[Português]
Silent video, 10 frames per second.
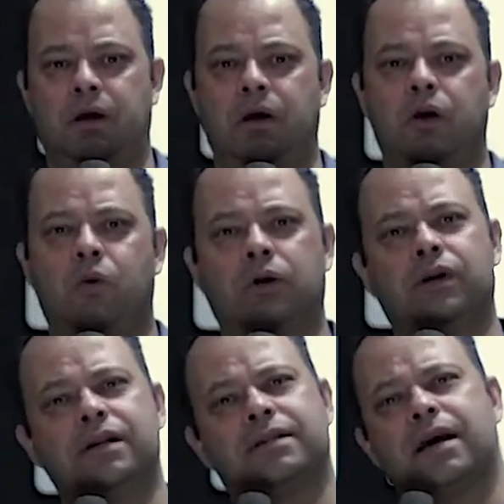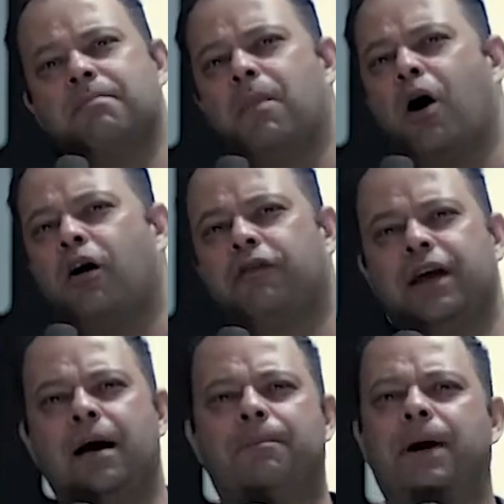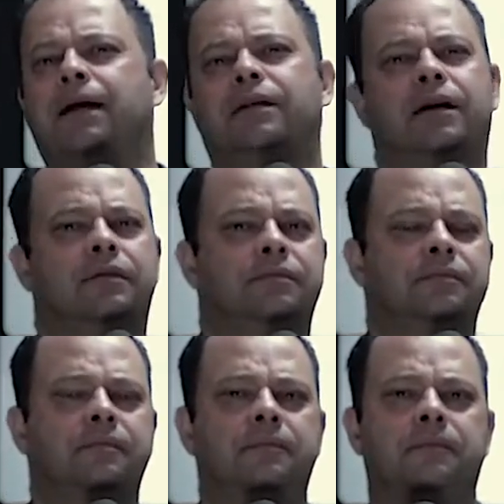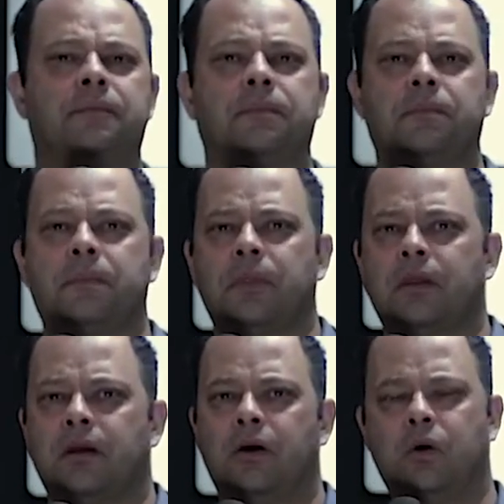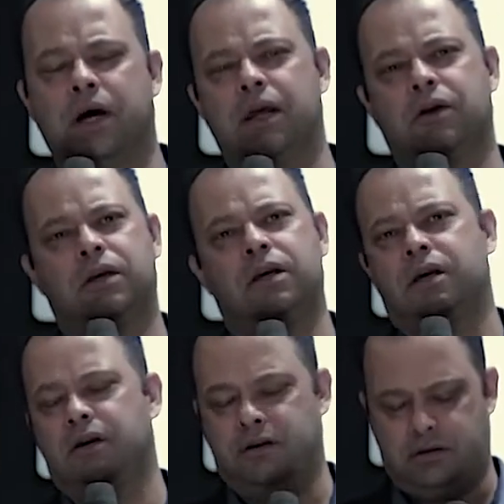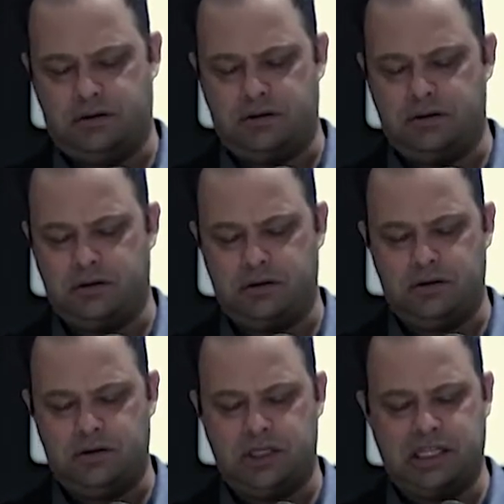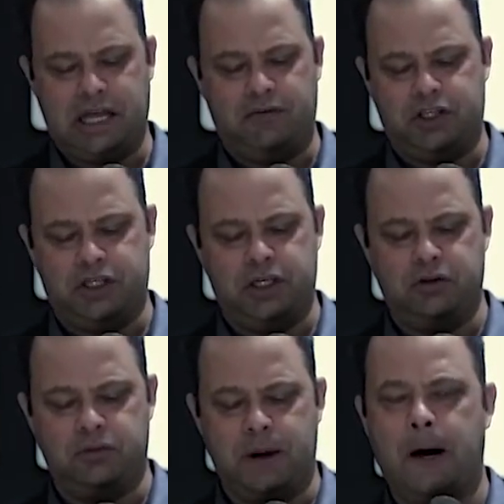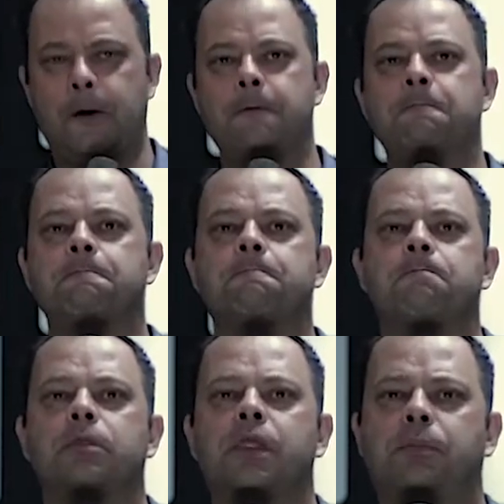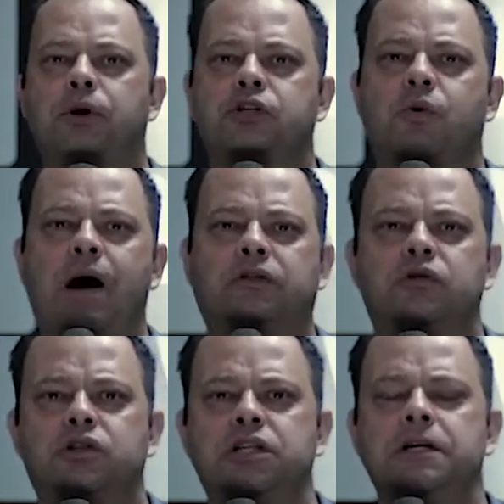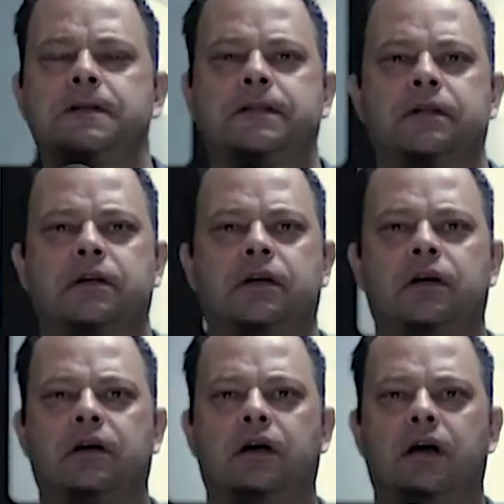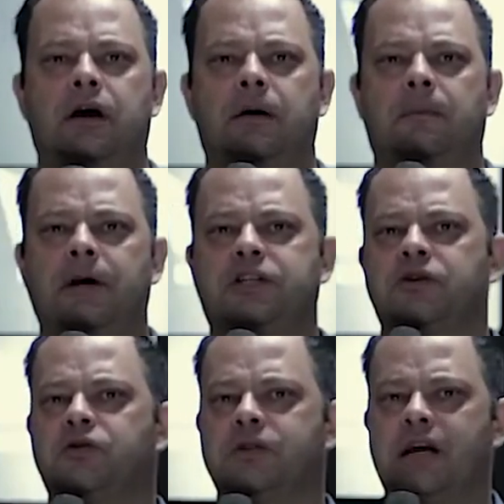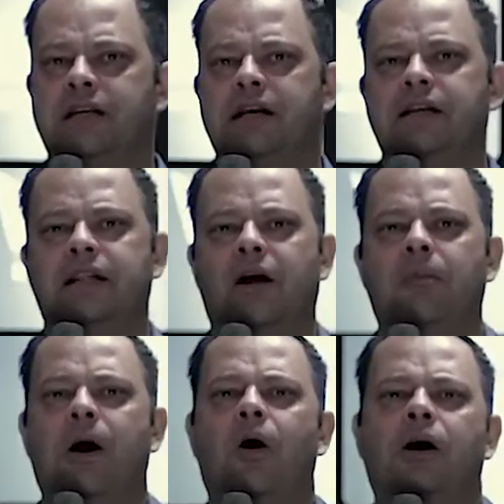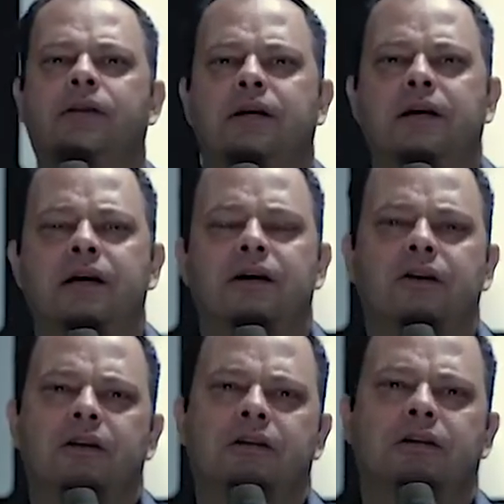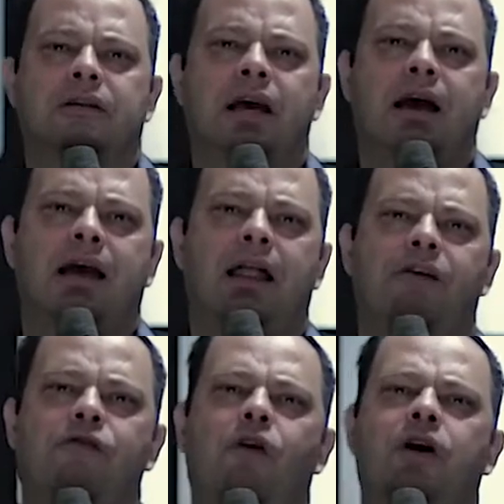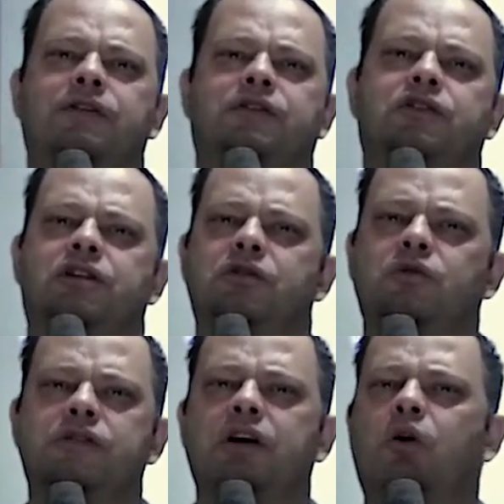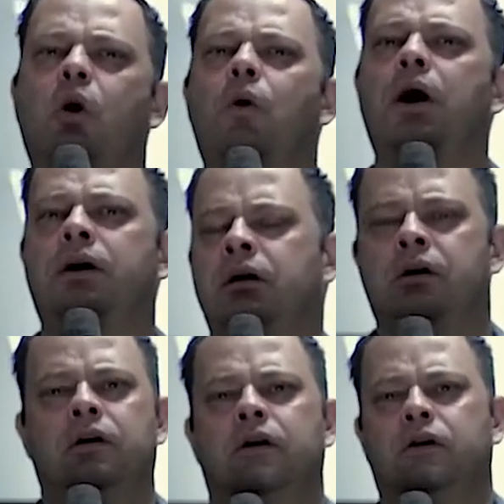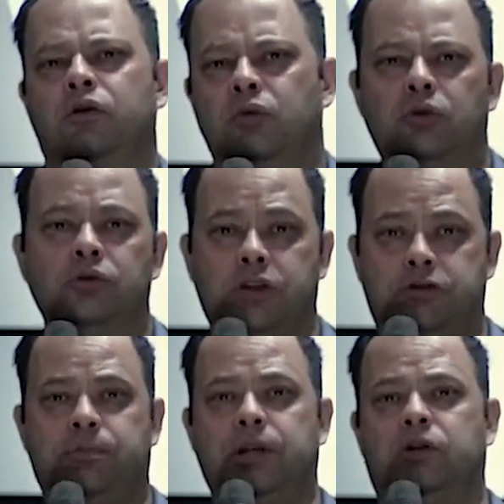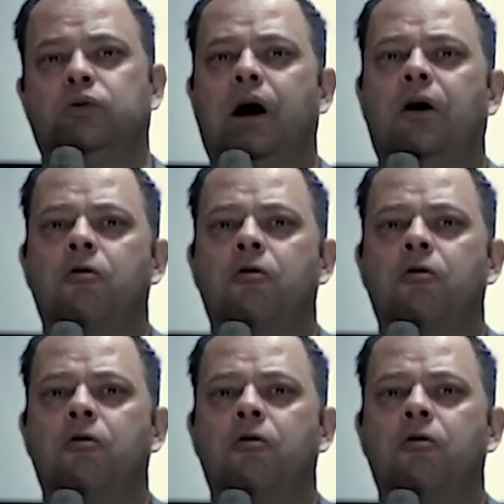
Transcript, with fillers: E quando eles removem a pedra, eu creio que já estava cheirando mal, depois de quatro dias, mas Jesus ali ele dá uma ordem e, e aquela voz de Jesus ecoa no mundo espiritual.